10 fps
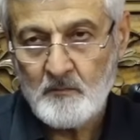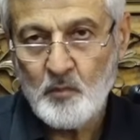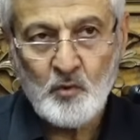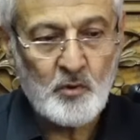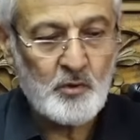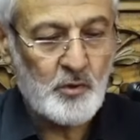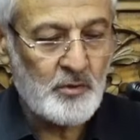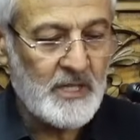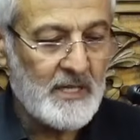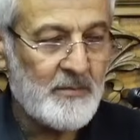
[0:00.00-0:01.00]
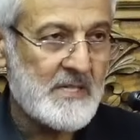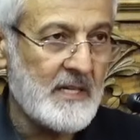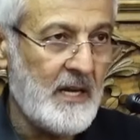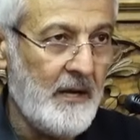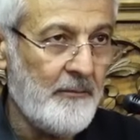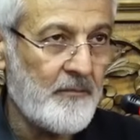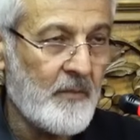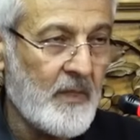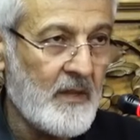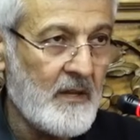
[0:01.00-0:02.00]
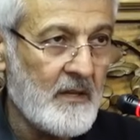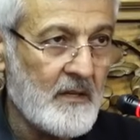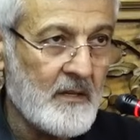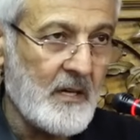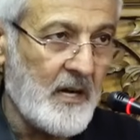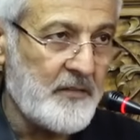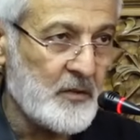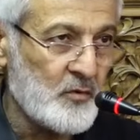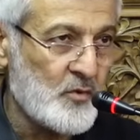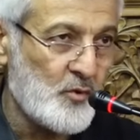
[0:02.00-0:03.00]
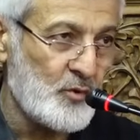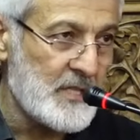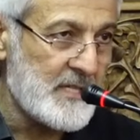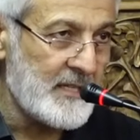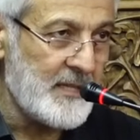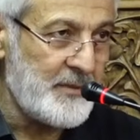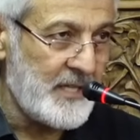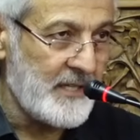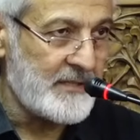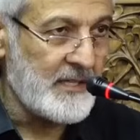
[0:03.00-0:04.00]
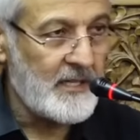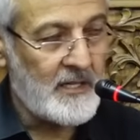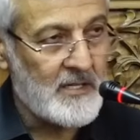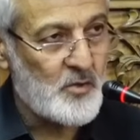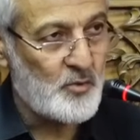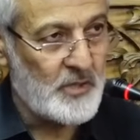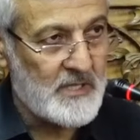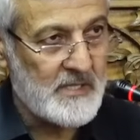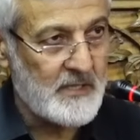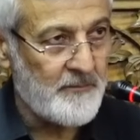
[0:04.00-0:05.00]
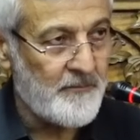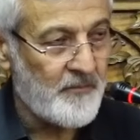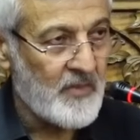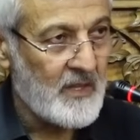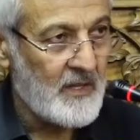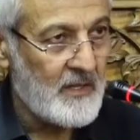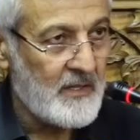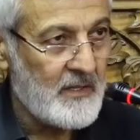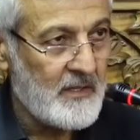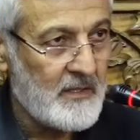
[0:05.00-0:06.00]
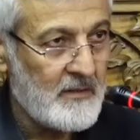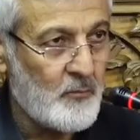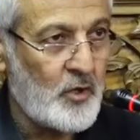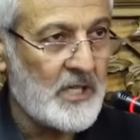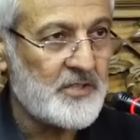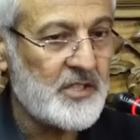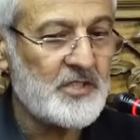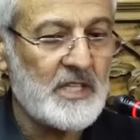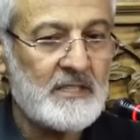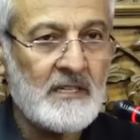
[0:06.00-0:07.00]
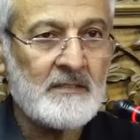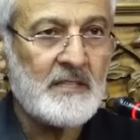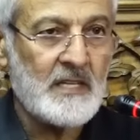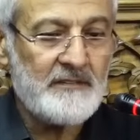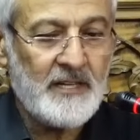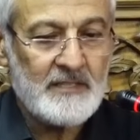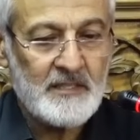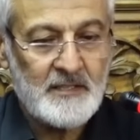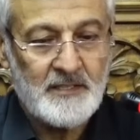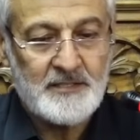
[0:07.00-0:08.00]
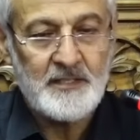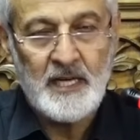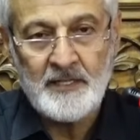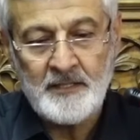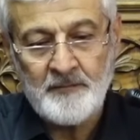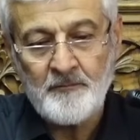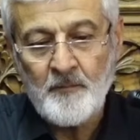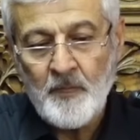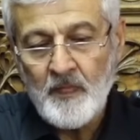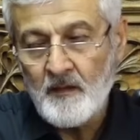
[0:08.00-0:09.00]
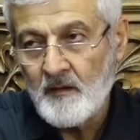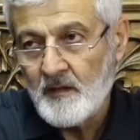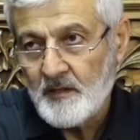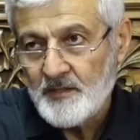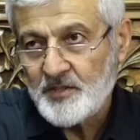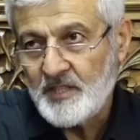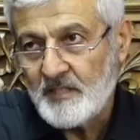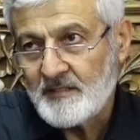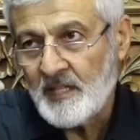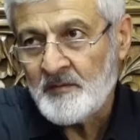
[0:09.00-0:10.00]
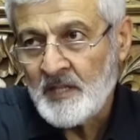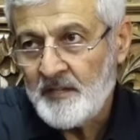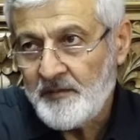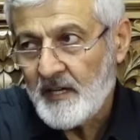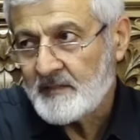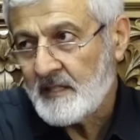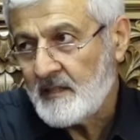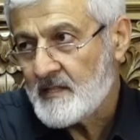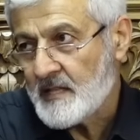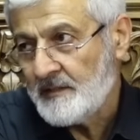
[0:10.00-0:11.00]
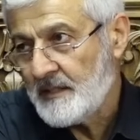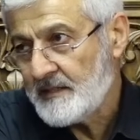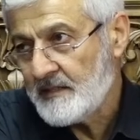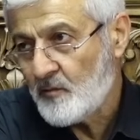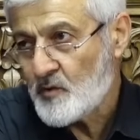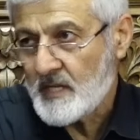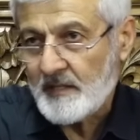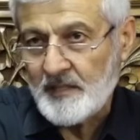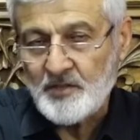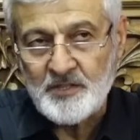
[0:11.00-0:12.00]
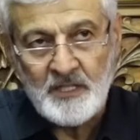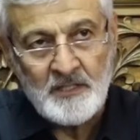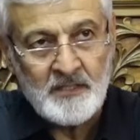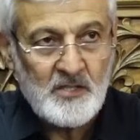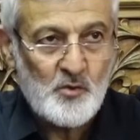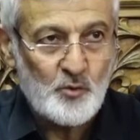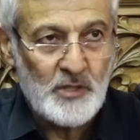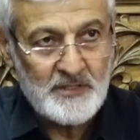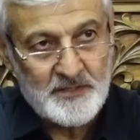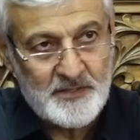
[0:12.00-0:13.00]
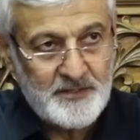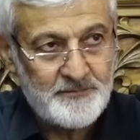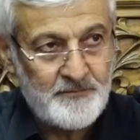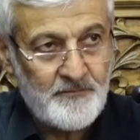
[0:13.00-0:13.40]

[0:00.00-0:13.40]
Bu yönüyle mesela Kafirun suresiyle birlikte İhlas suresi mukaşkişeteyn diye ifade edilir. Yani şirkten ve nifaktan insanları uzaklaştıran iki suredir.